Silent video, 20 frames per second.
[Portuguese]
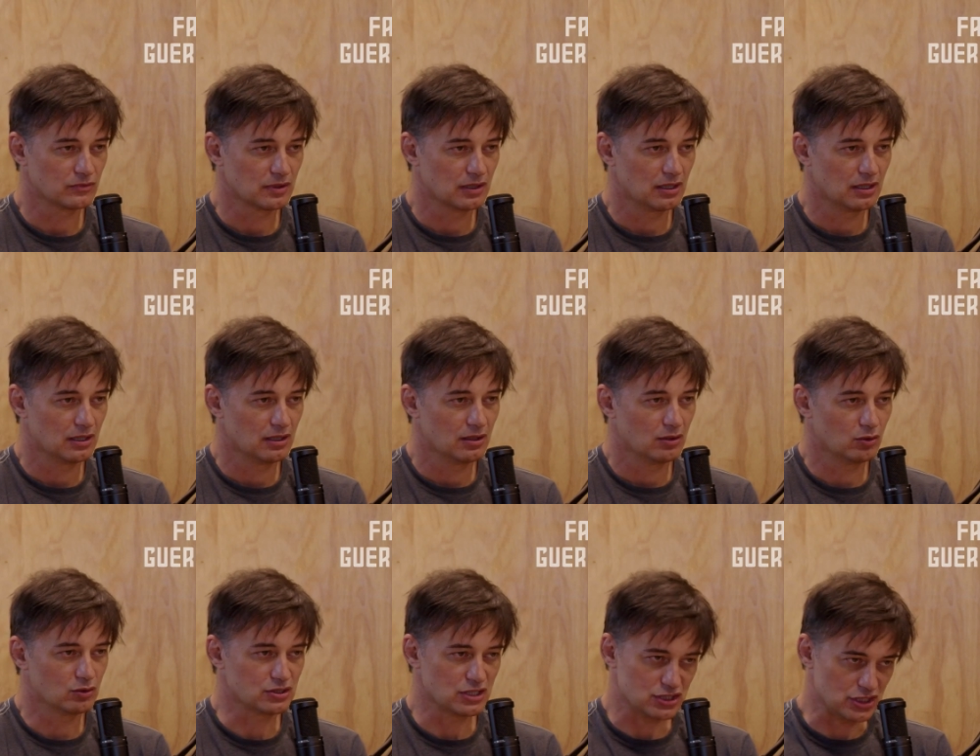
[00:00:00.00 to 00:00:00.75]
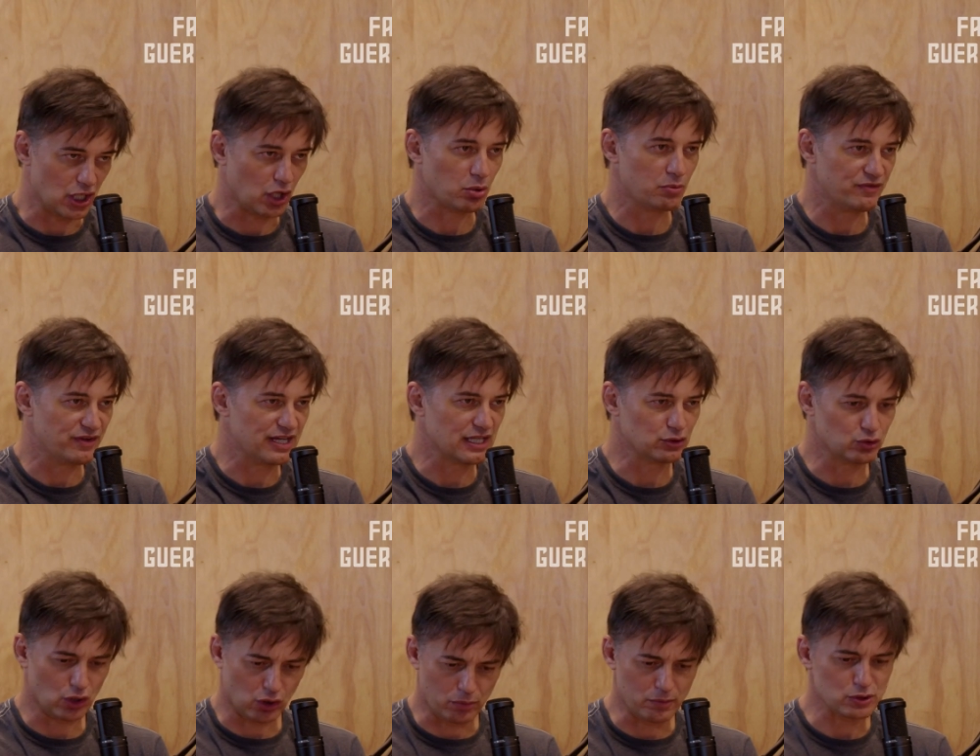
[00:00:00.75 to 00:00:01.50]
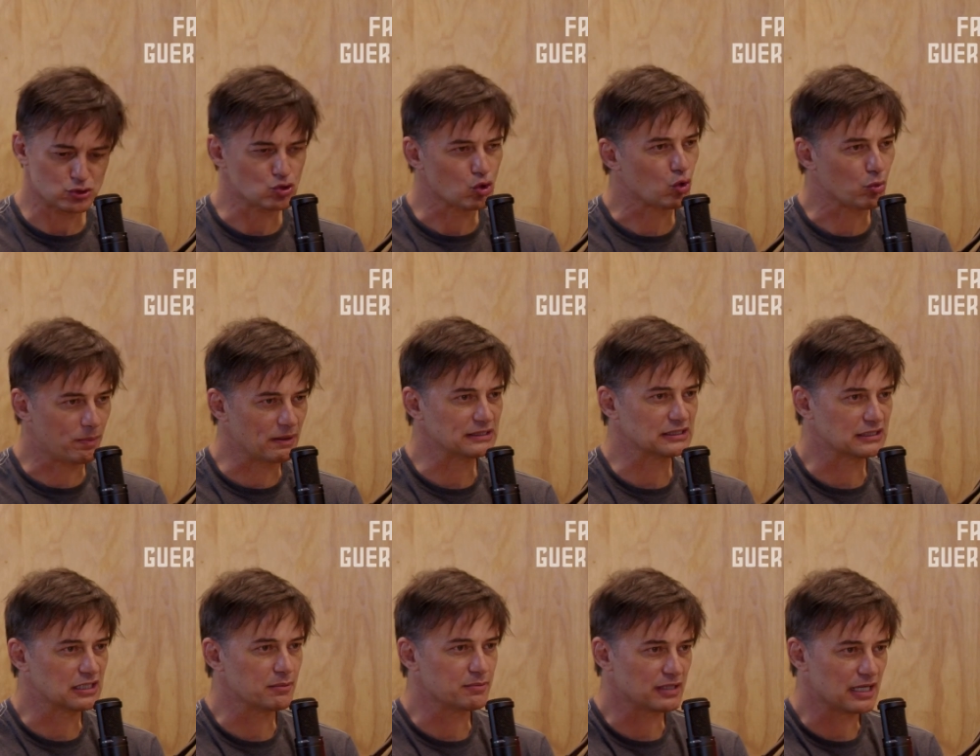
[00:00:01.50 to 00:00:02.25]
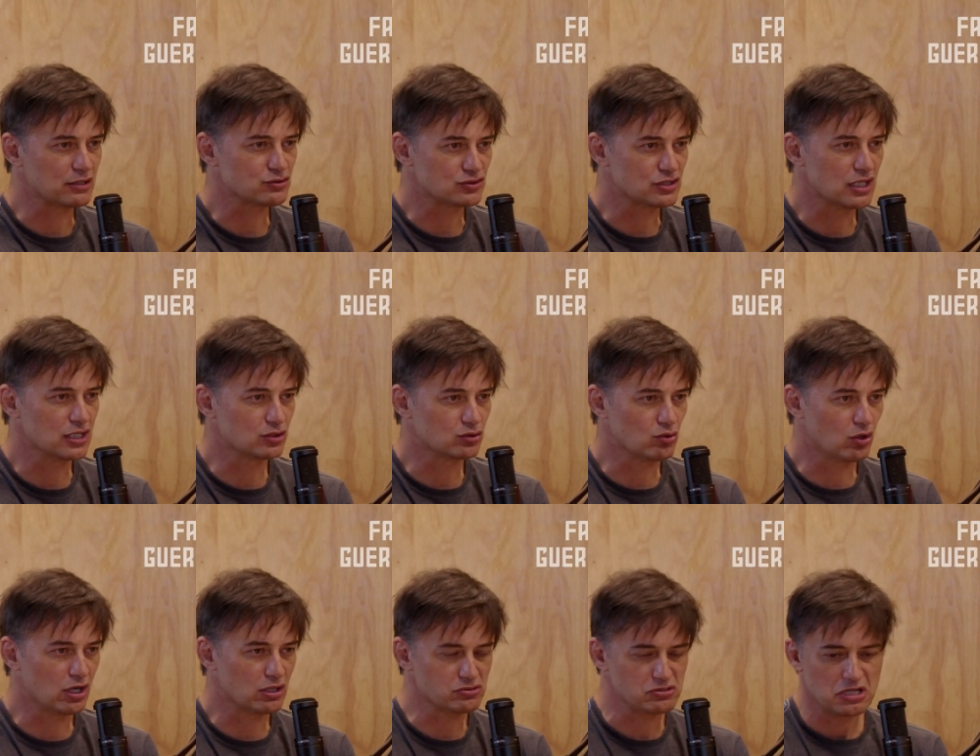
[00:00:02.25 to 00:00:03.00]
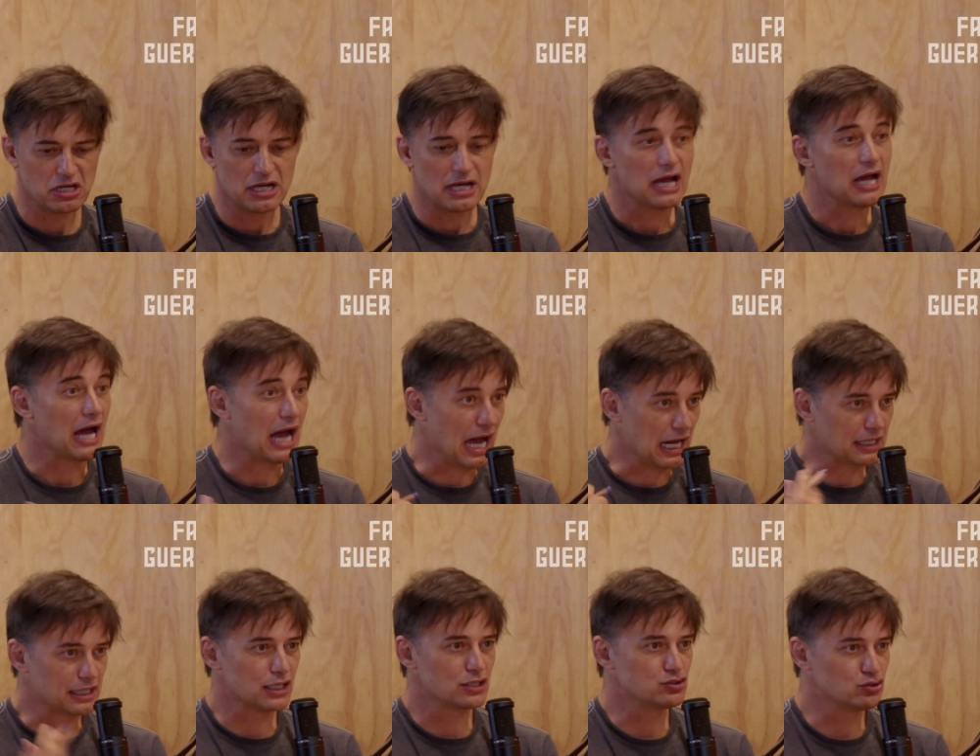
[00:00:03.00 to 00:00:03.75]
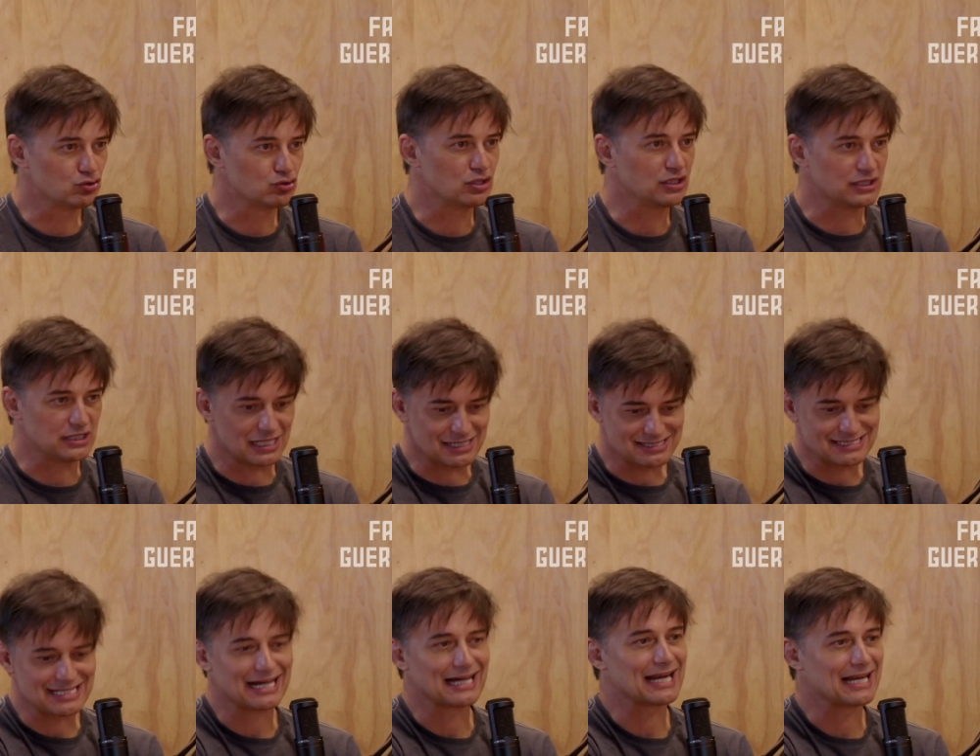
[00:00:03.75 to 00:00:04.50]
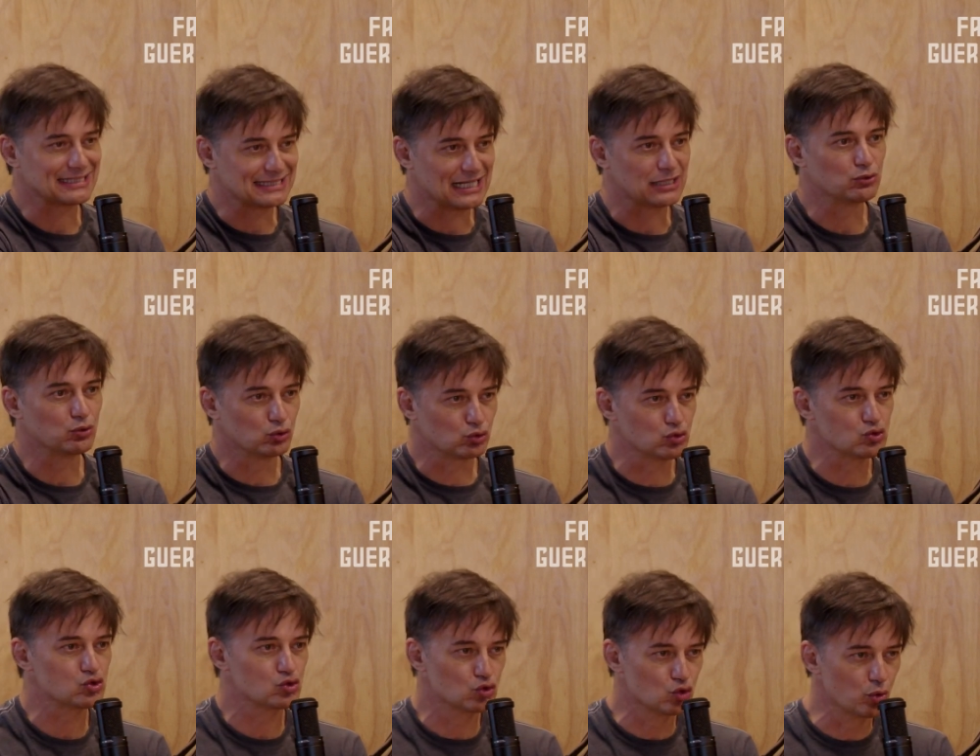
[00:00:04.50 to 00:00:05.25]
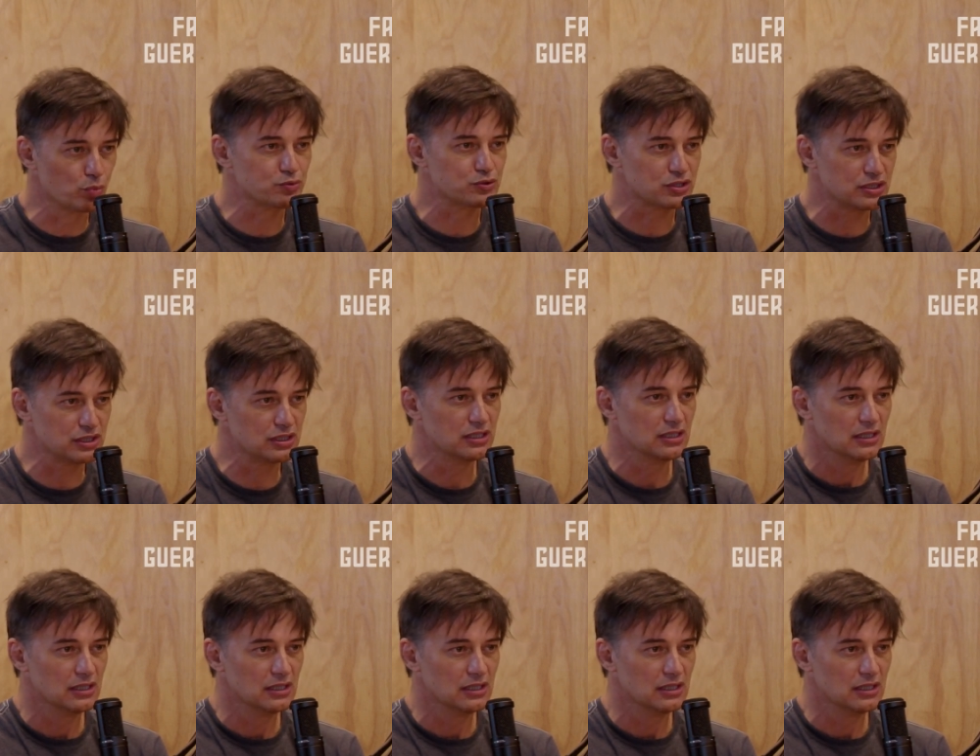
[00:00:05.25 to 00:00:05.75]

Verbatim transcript: Sim. Ou seja, ela, como vereadora, começou a ocupar determinados territórios. Uhum. Acredito que tenha desagradado outros grupos que.